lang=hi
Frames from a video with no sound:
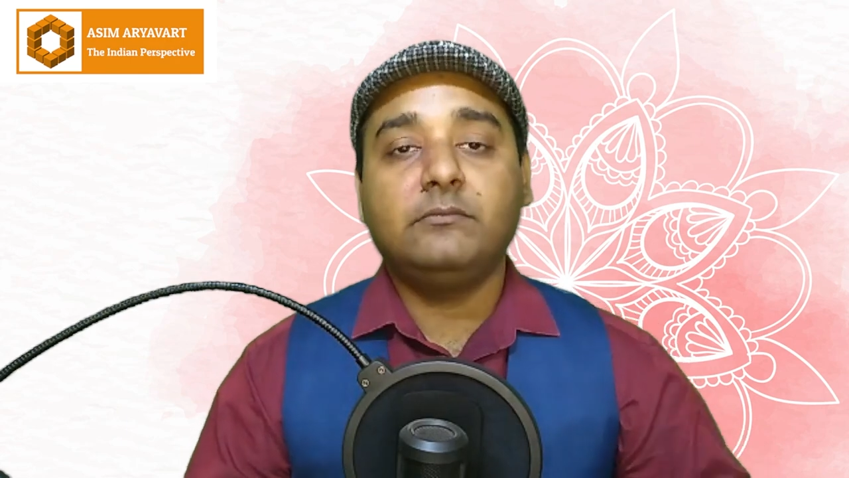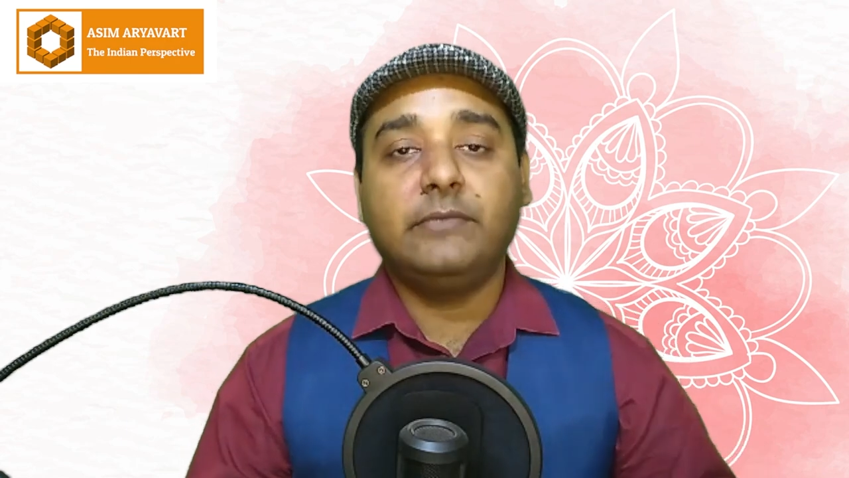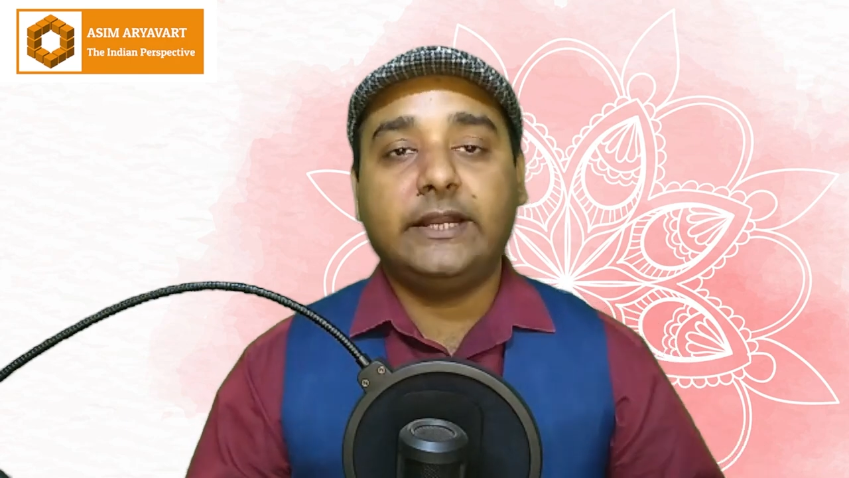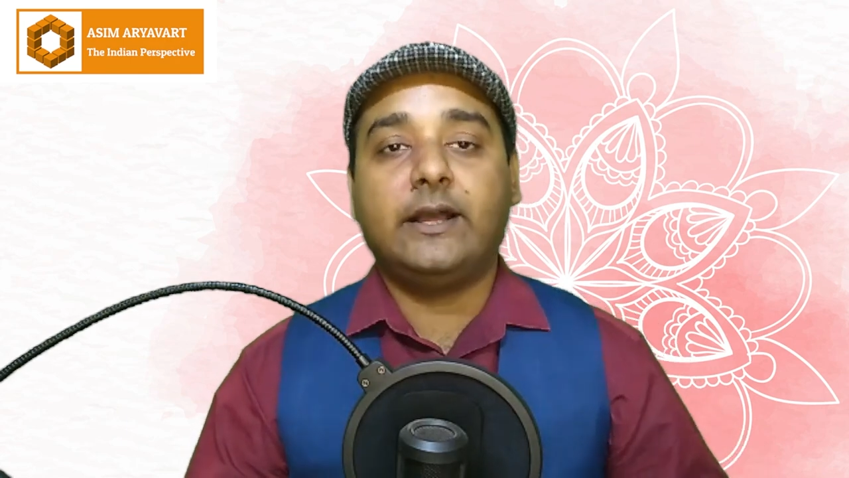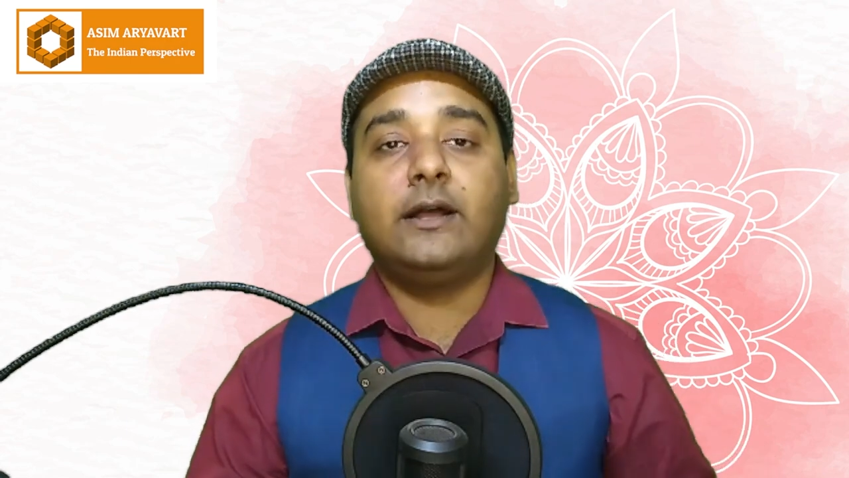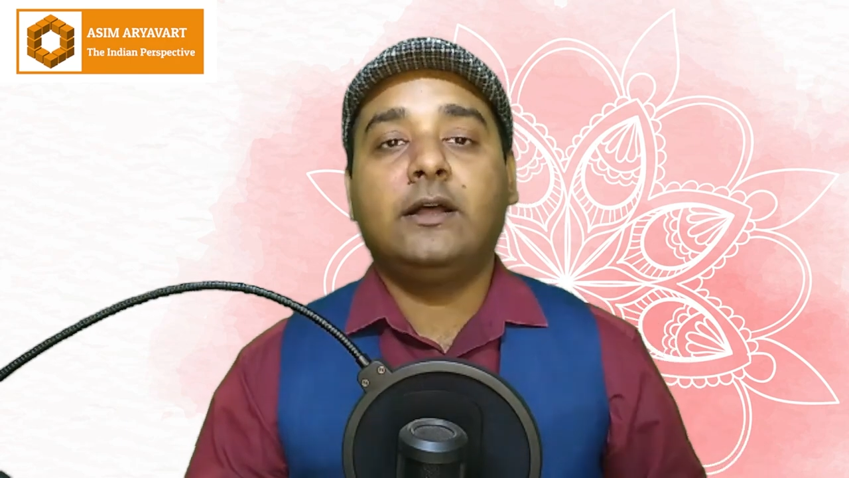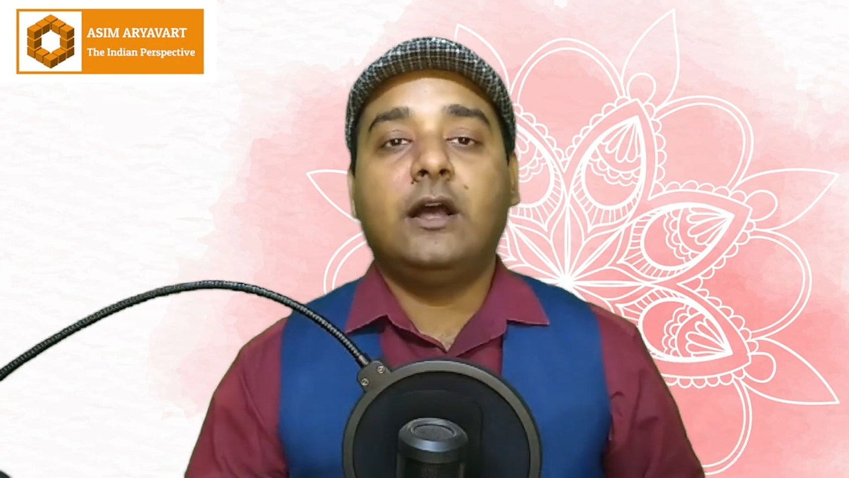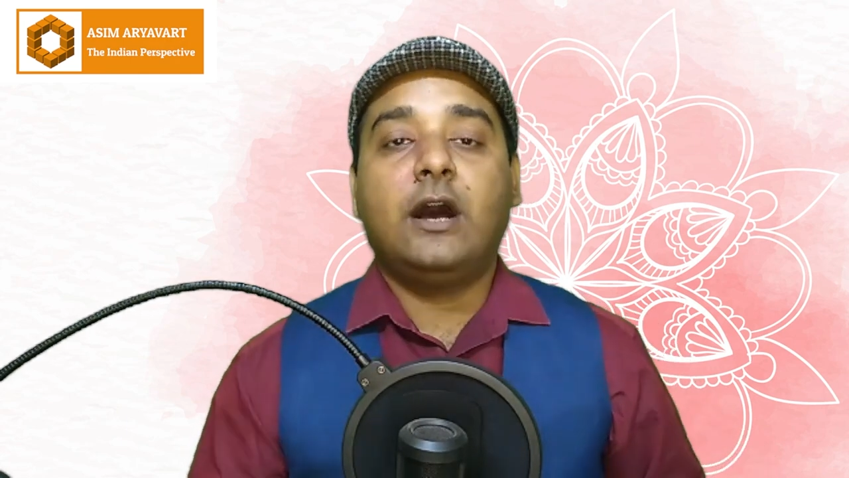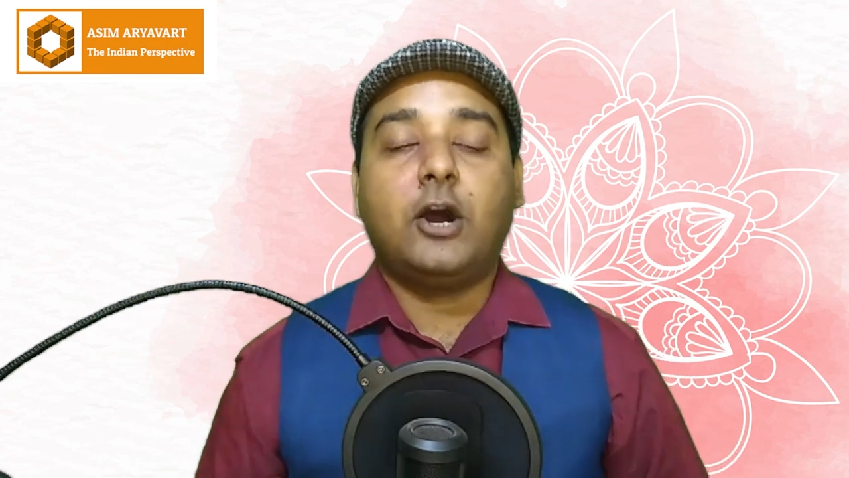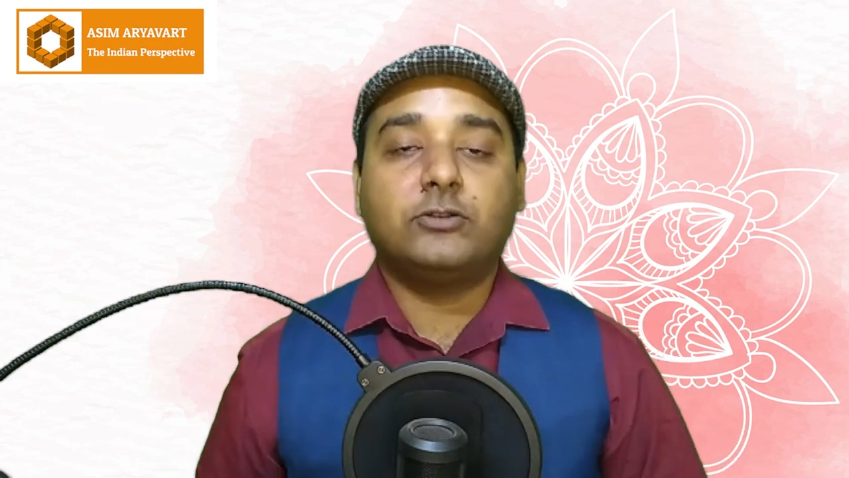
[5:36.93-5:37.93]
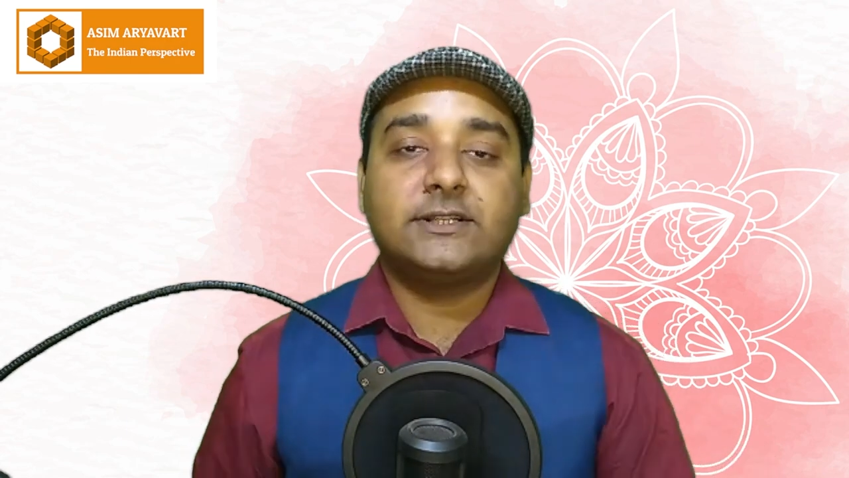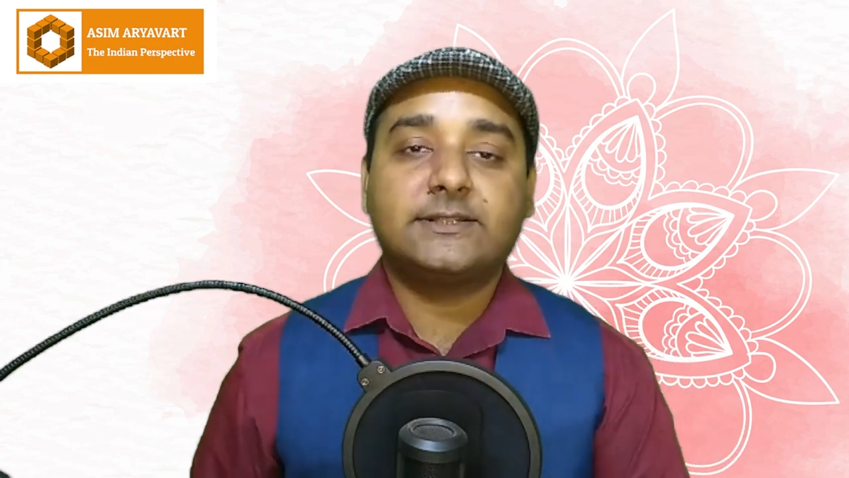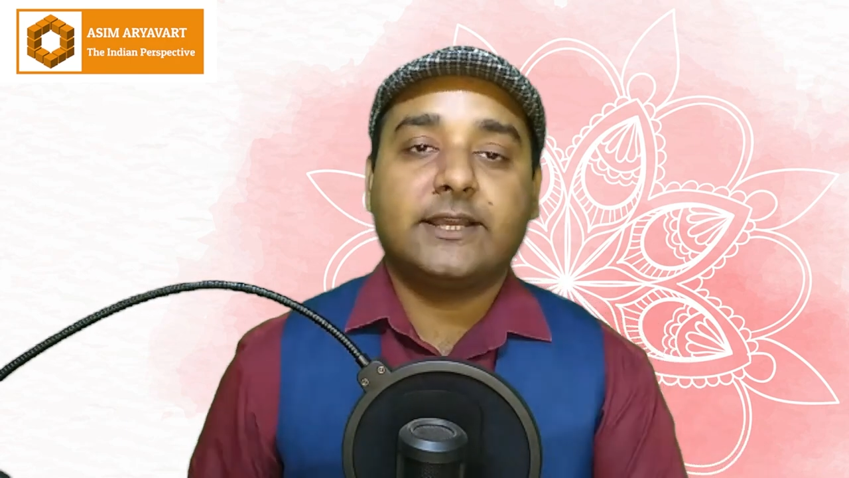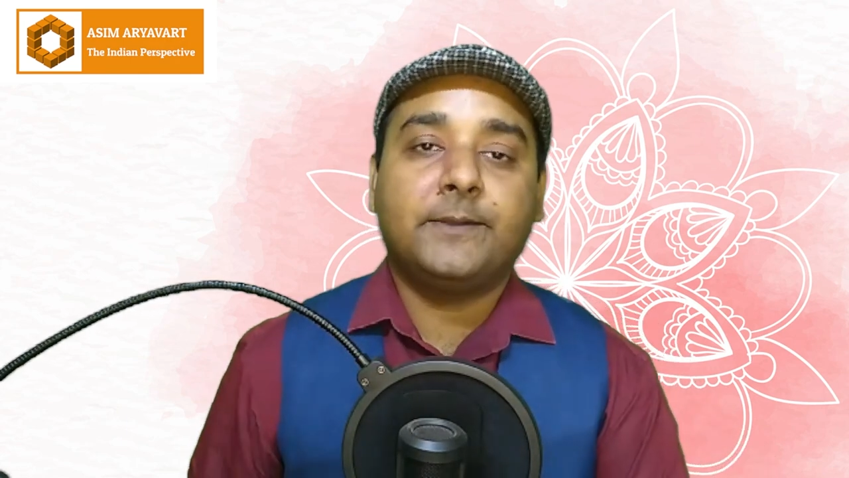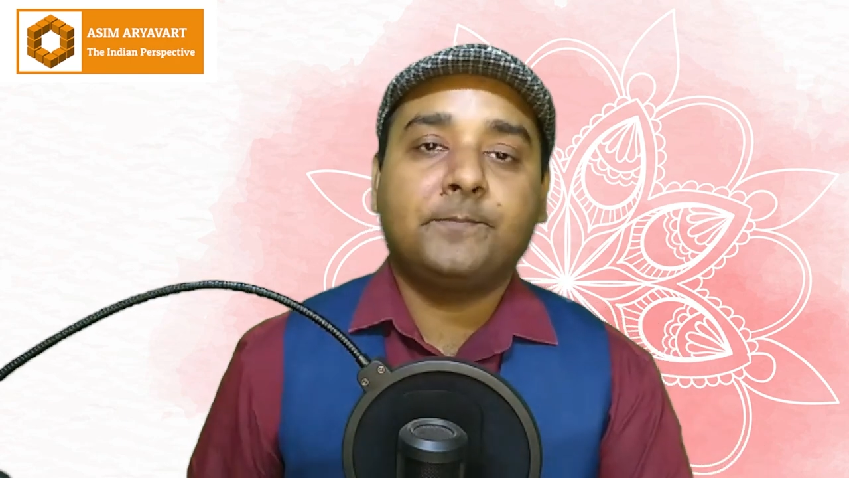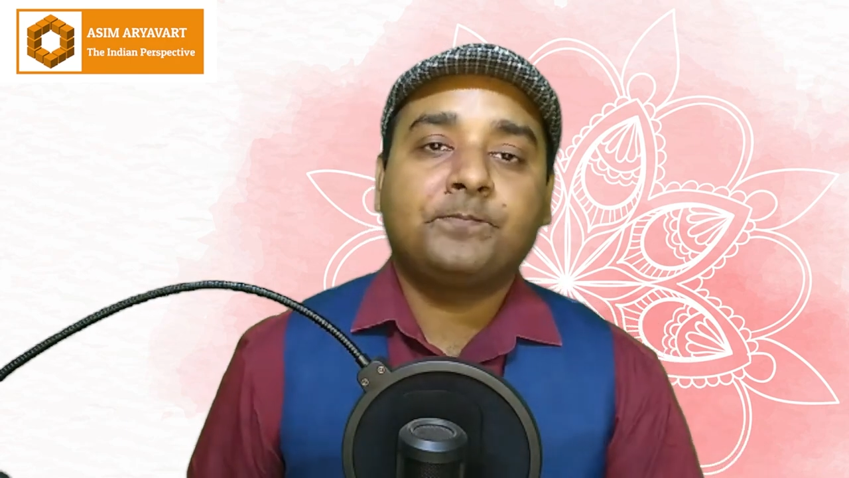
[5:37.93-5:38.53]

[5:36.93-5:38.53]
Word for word: मीडिया हाउसेस के